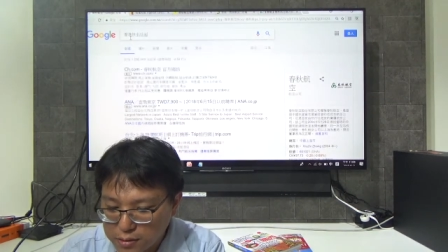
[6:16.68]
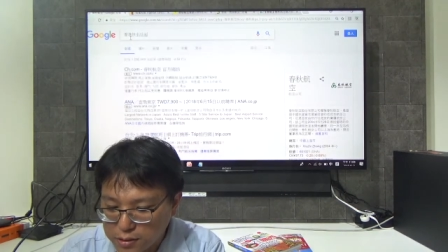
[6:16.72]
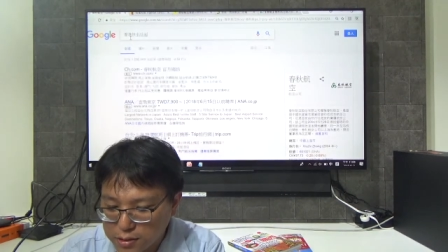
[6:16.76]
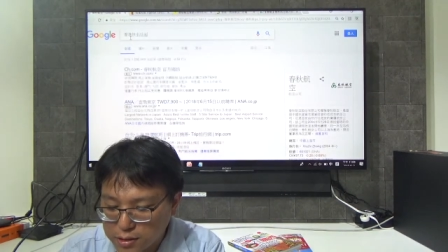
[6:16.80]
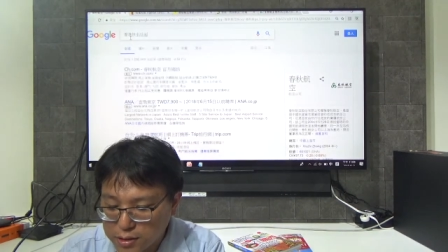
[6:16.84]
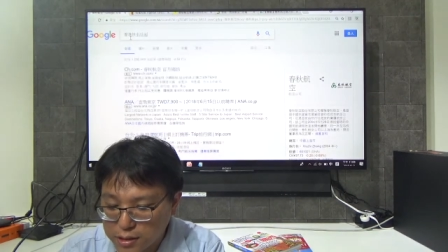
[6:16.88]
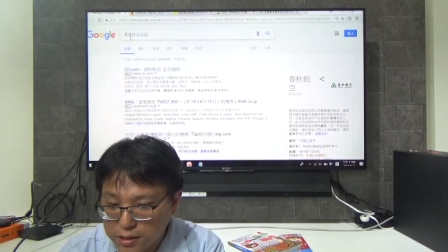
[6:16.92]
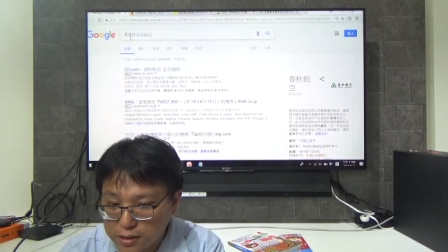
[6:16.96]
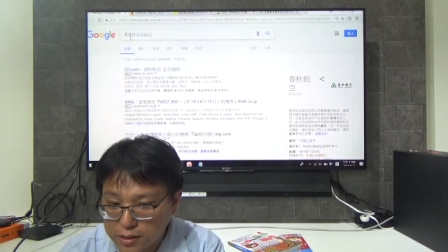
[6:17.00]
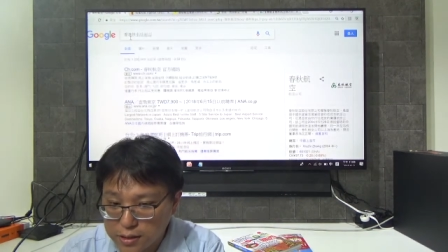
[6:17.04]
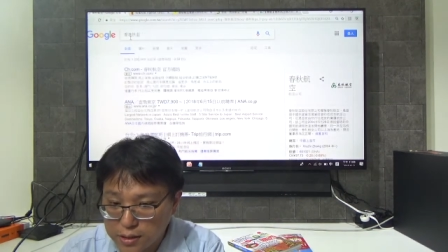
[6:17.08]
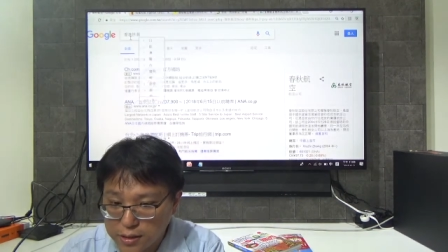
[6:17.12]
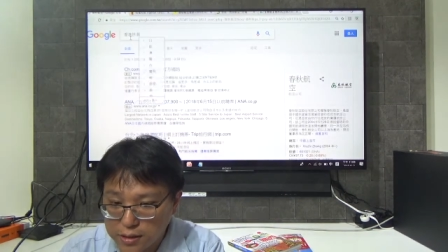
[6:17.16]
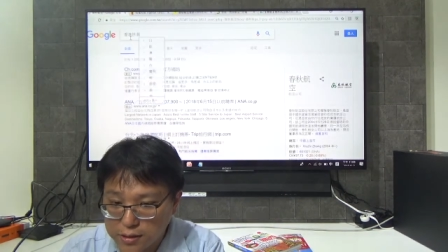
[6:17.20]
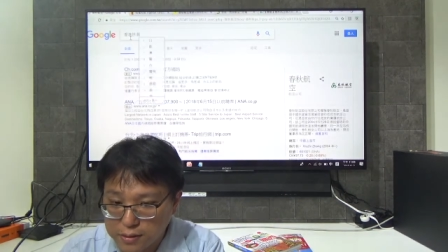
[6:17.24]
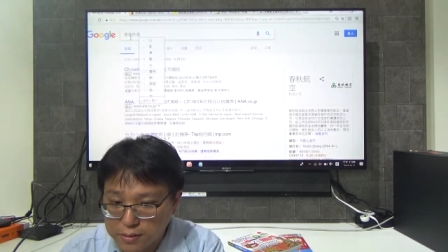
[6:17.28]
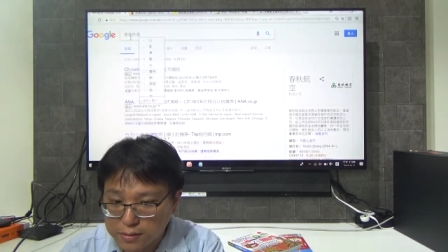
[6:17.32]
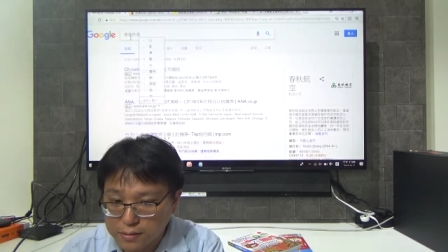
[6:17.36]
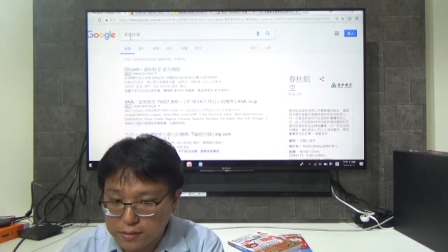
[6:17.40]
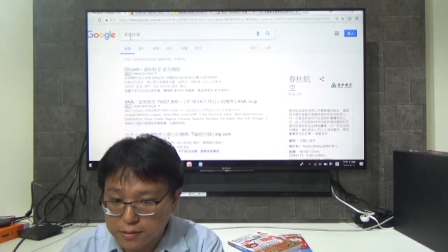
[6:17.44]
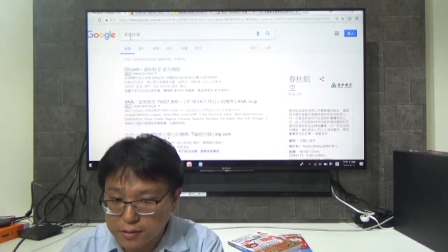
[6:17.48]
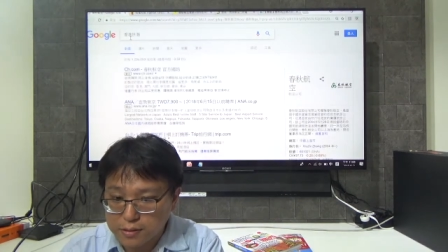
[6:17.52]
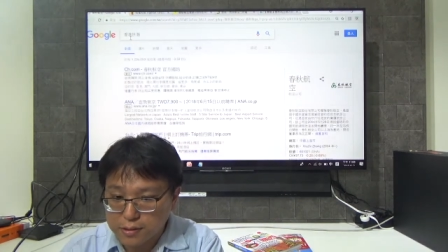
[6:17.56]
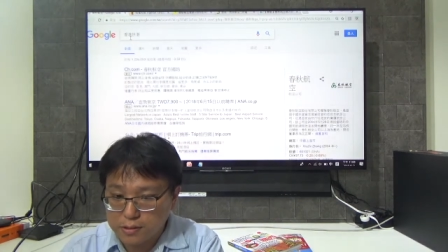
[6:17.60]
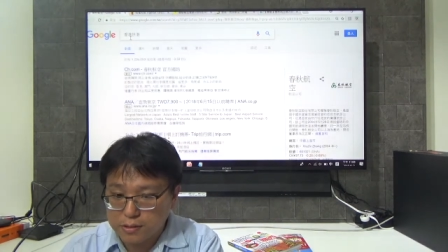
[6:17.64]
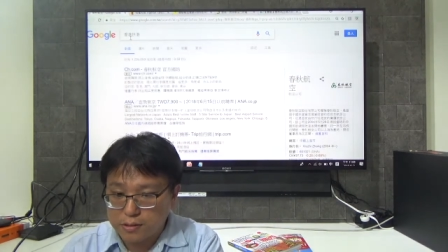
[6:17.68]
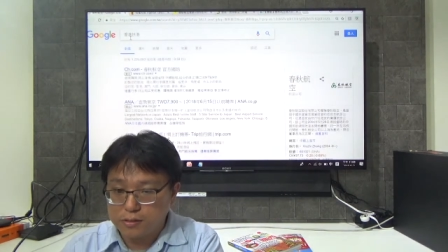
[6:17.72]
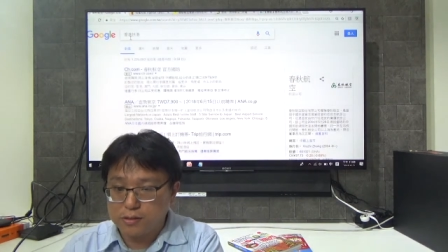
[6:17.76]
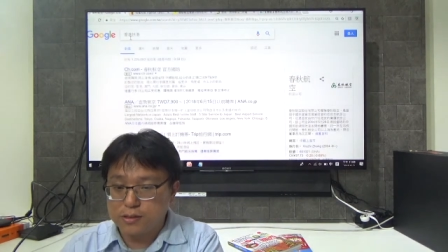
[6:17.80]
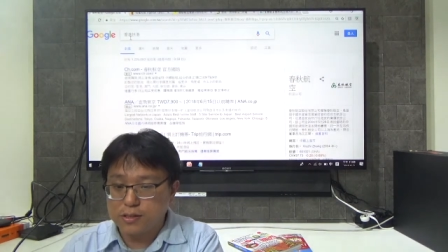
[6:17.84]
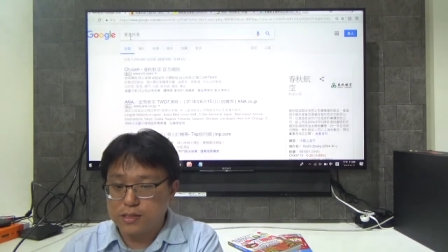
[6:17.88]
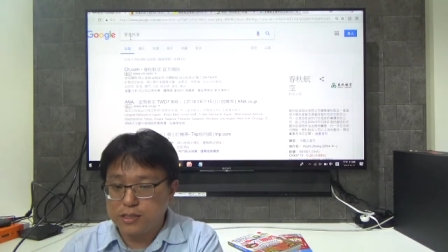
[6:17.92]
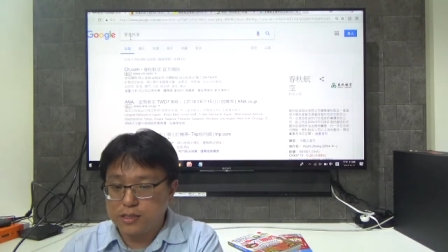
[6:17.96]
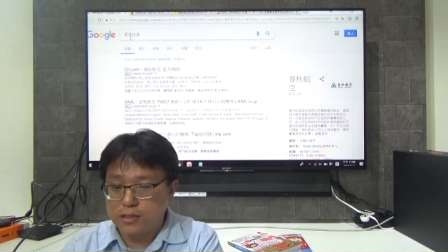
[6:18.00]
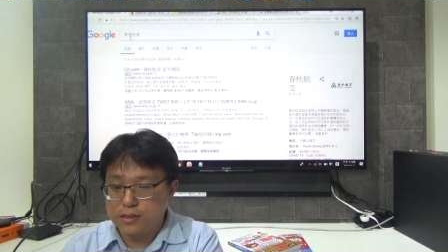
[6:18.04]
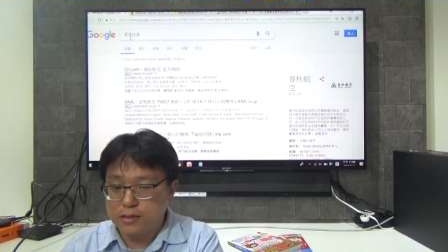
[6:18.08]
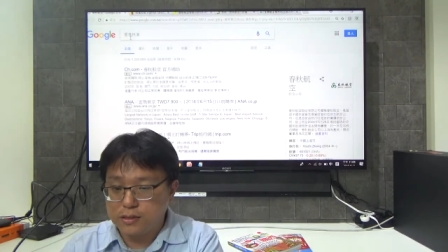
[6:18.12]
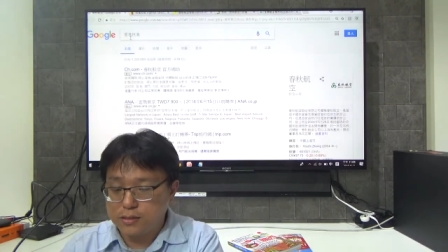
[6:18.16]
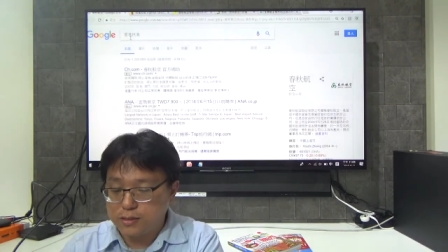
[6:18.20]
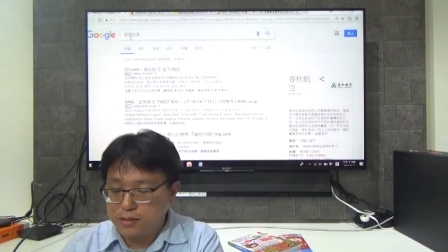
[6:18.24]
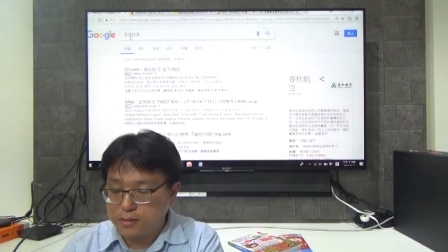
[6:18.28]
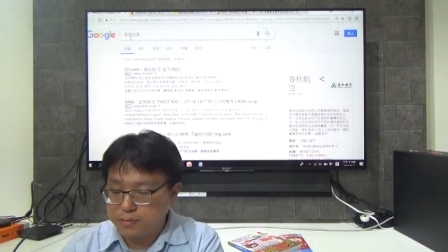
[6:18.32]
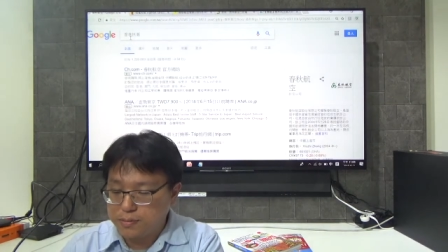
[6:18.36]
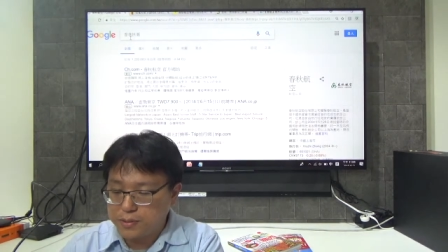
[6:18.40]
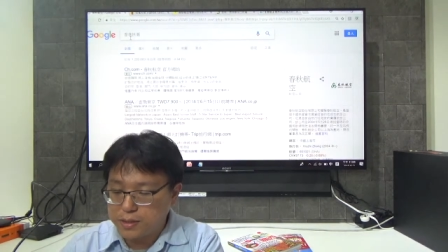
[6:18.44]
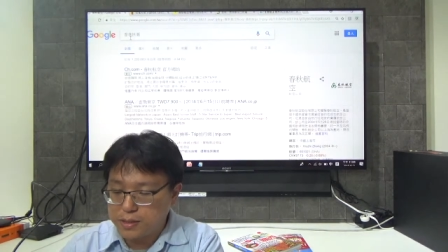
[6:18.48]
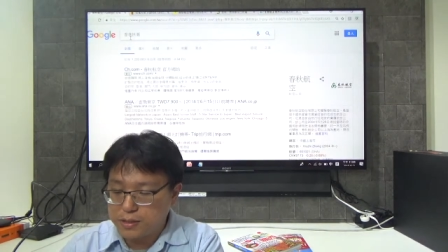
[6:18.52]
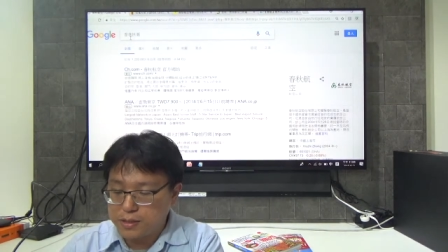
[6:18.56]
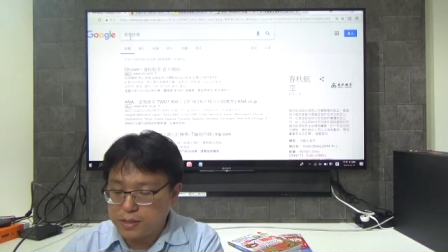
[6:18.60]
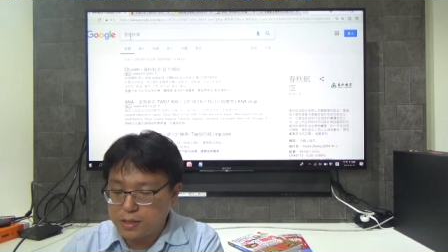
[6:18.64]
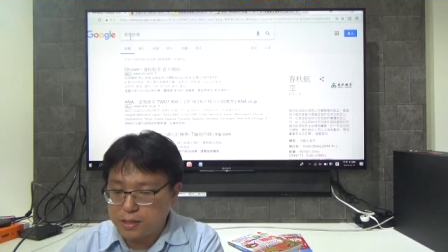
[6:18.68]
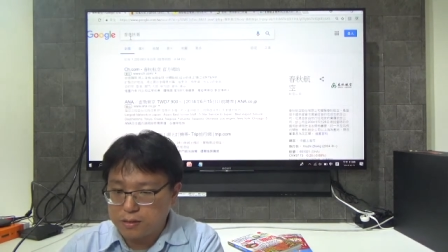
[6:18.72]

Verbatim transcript: 就今天空气。比